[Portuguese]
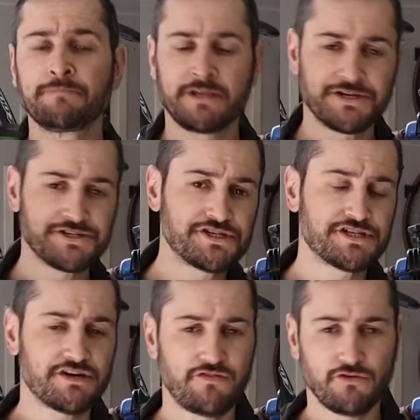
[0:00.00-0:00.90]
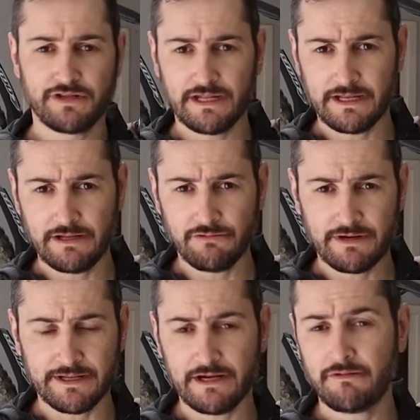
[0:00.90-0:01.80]
que a gente já falou dela aqui no
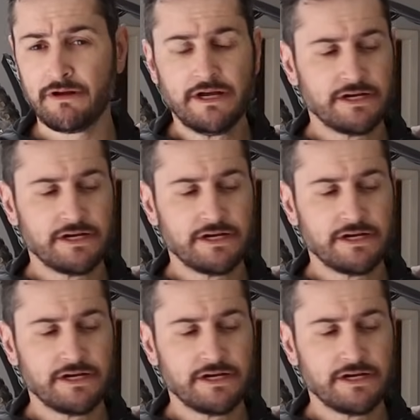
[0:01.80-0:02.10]
canal,